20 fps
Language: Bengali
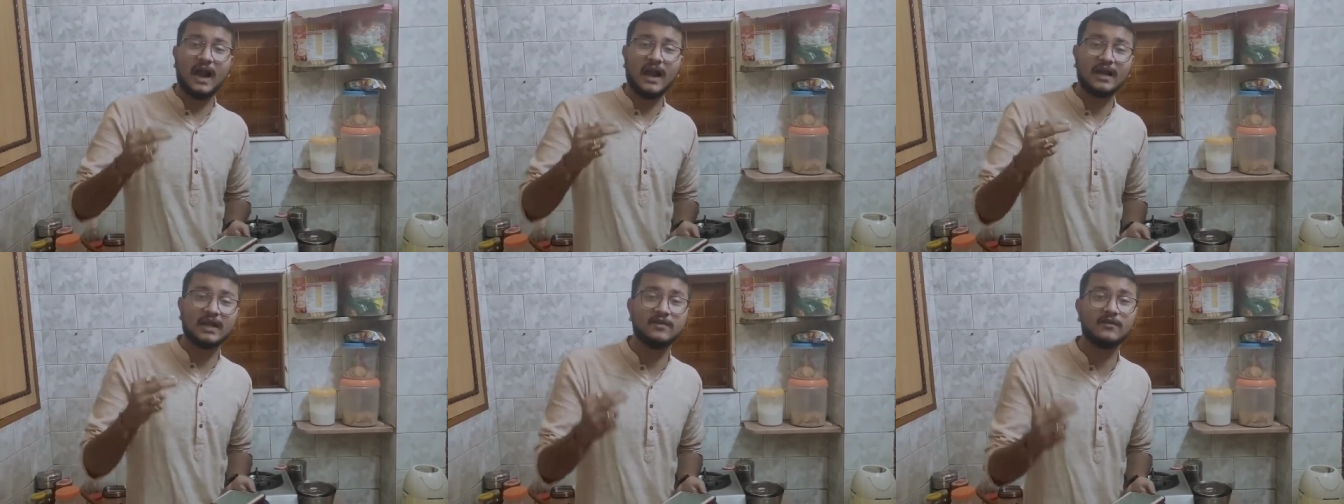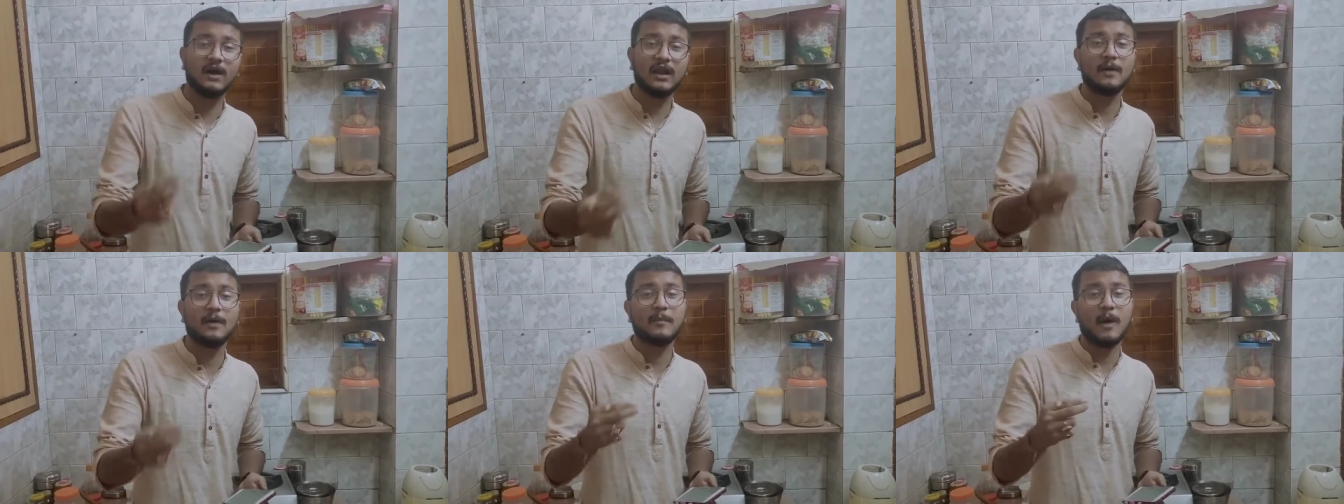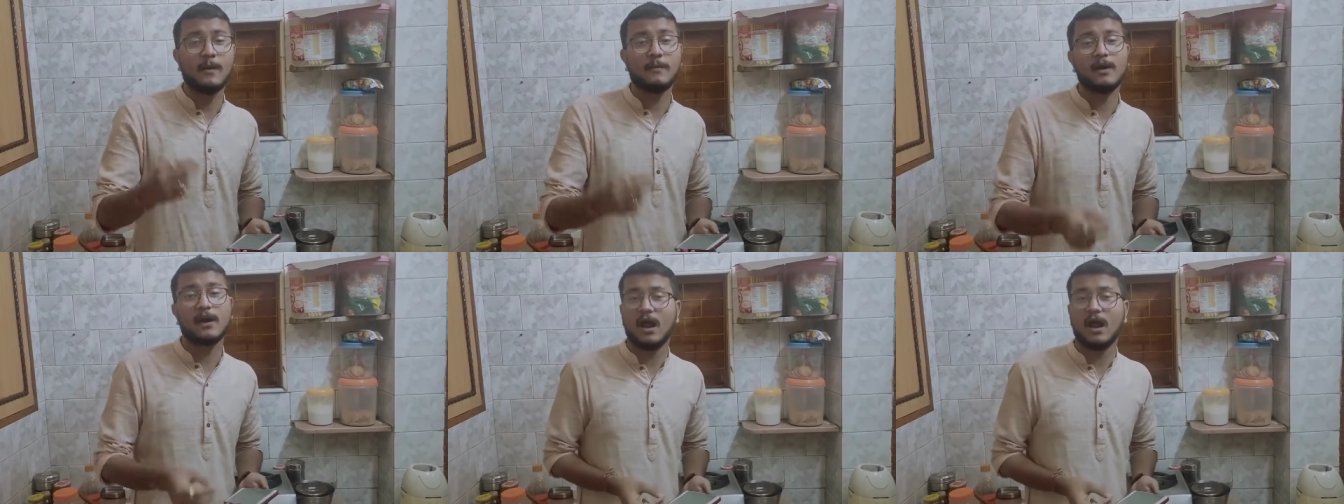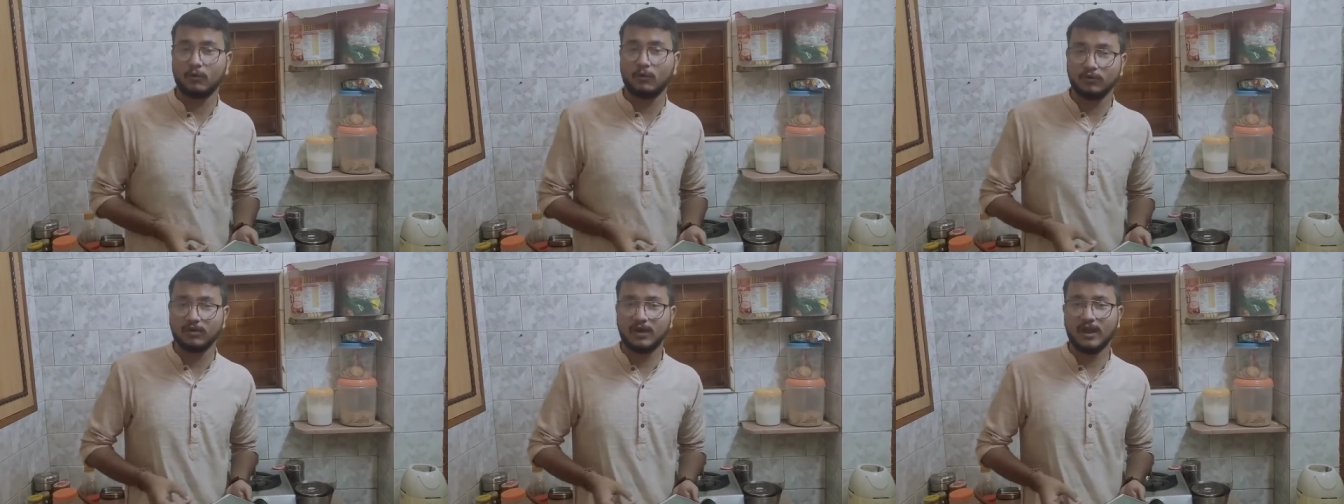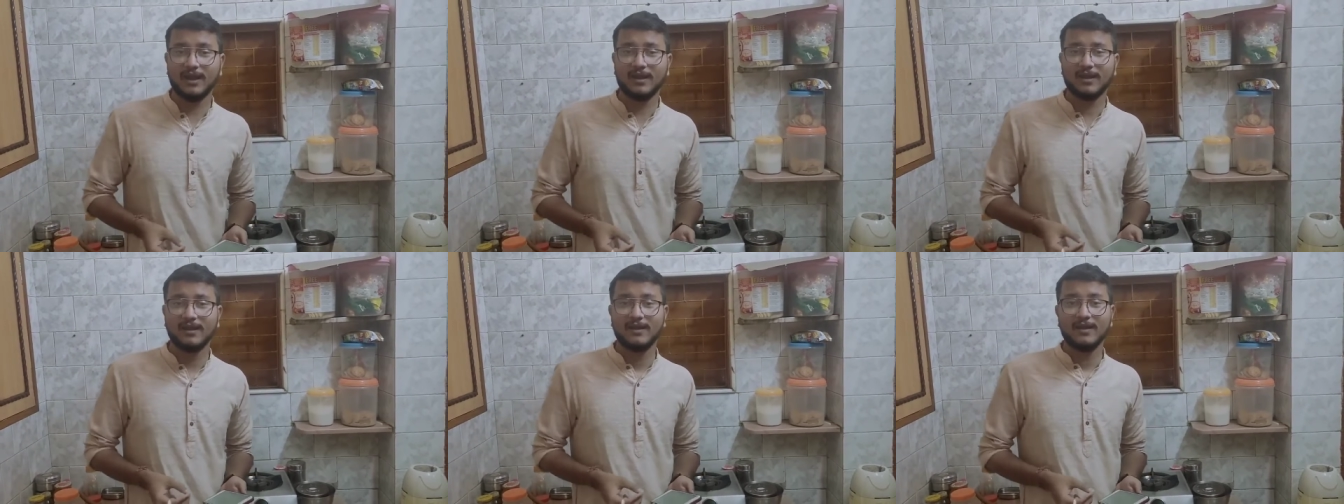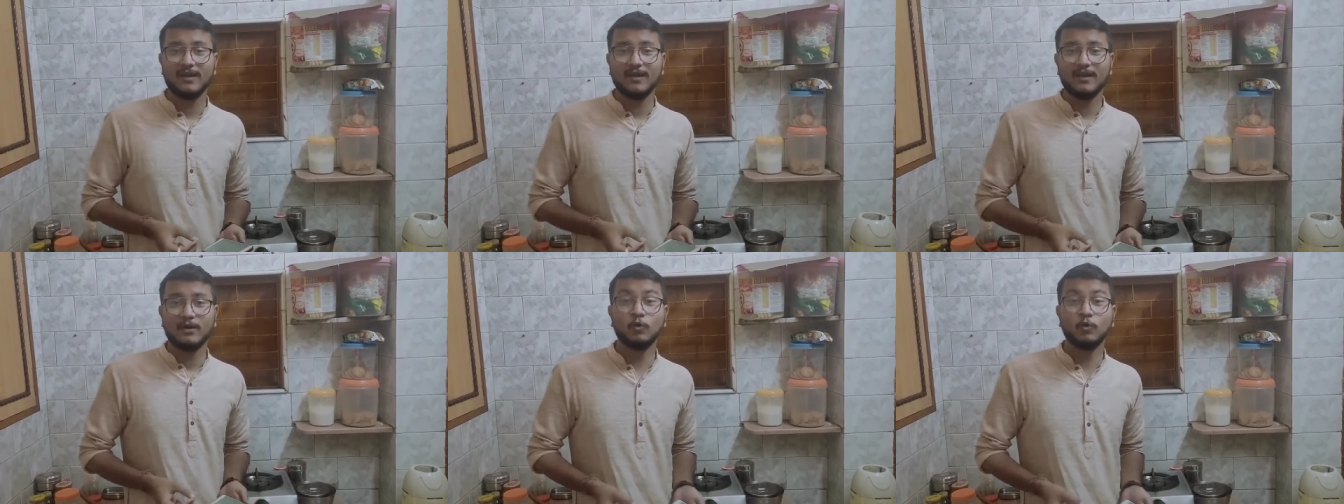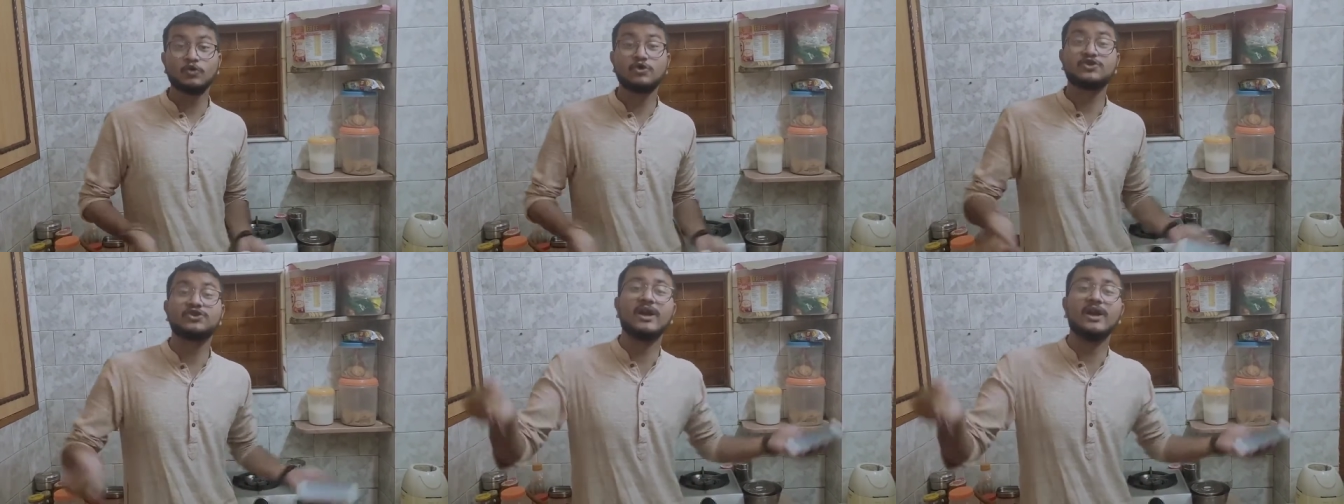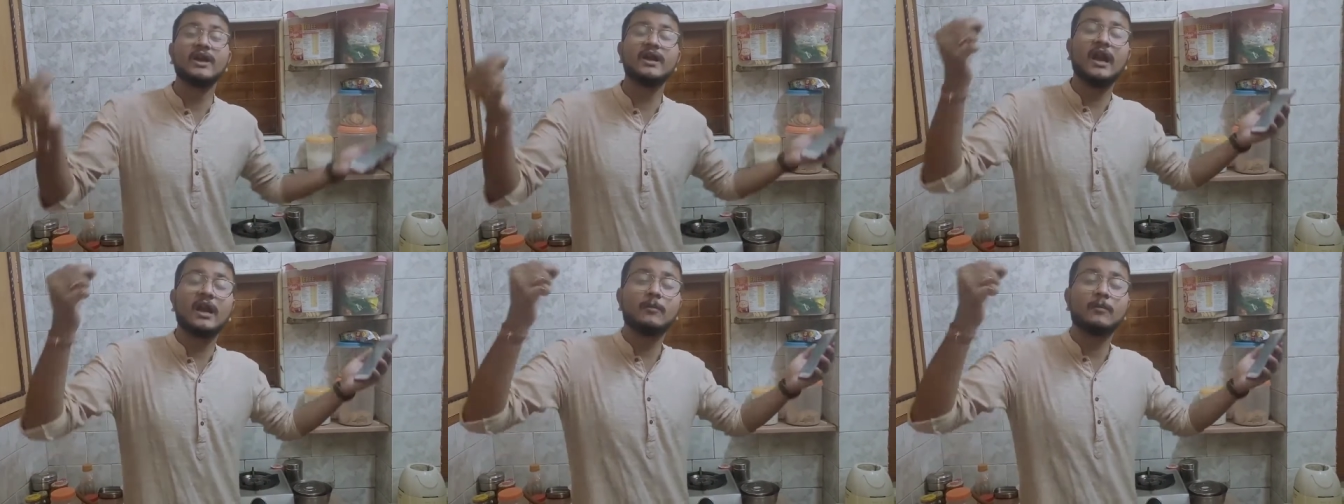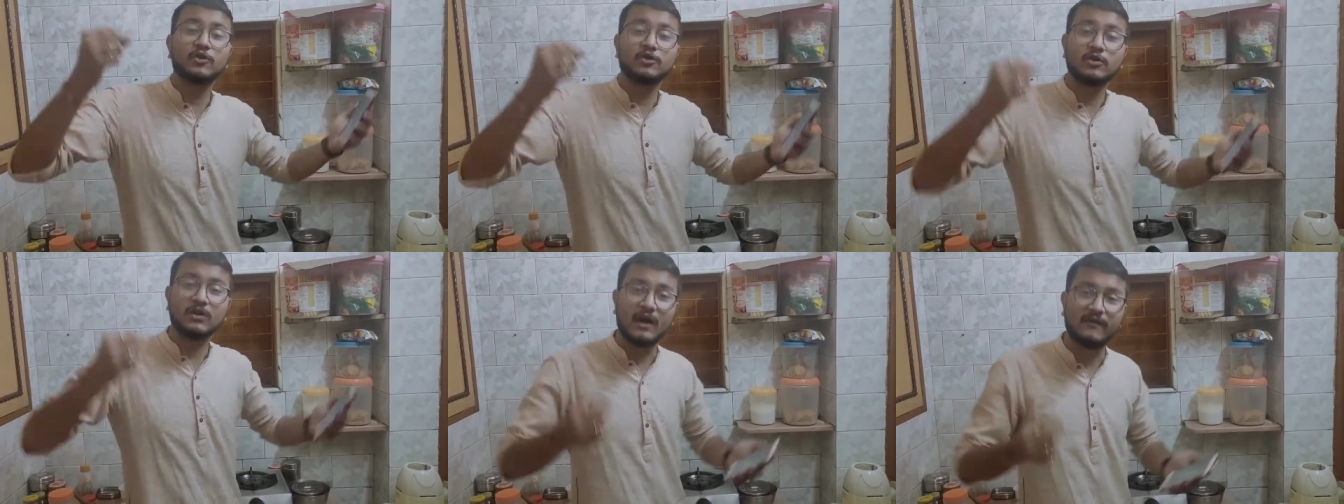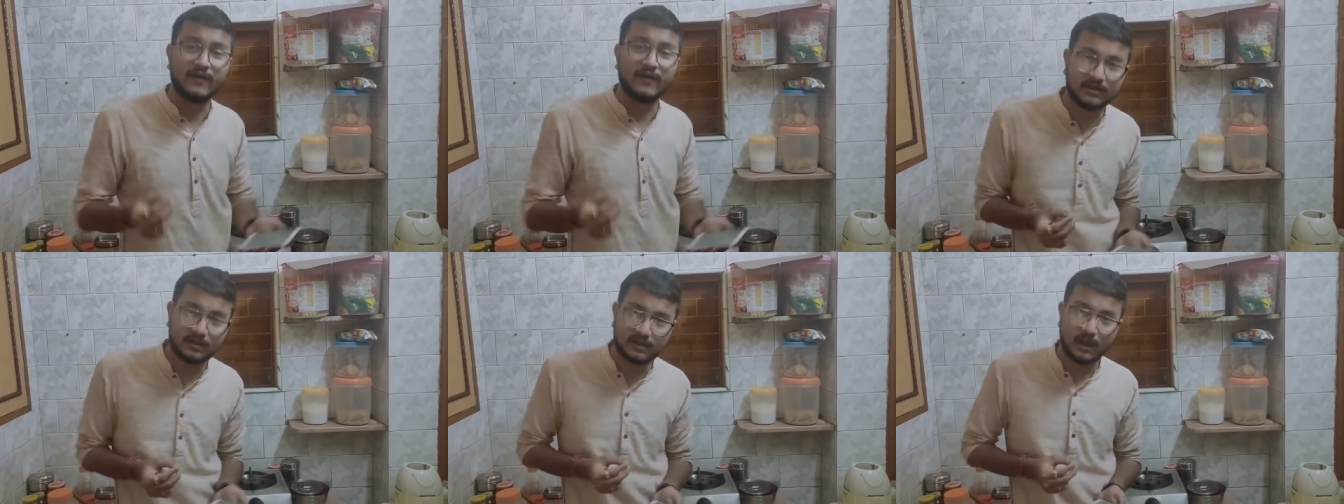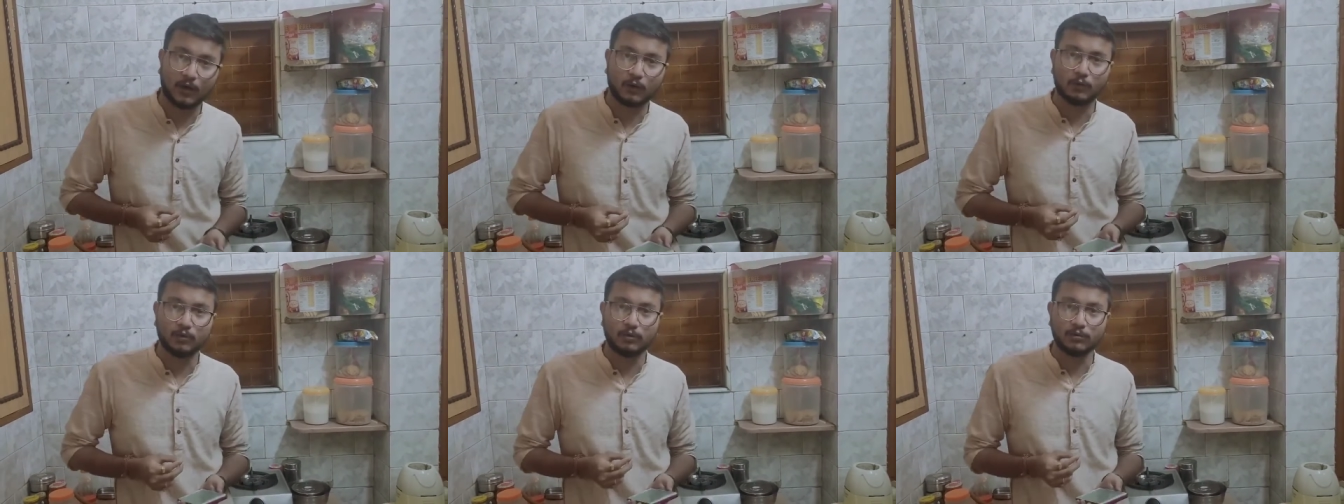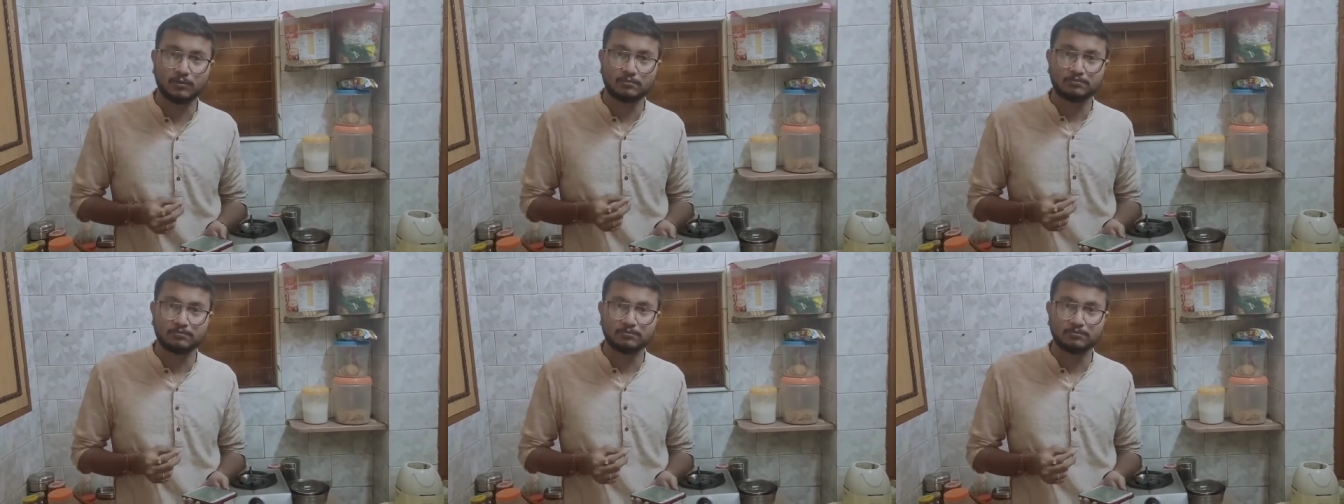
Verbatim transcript: দাড়িওয়ালা বাবার আনন্দে উচ্চিমিলের মতো লাফাতে থাকুন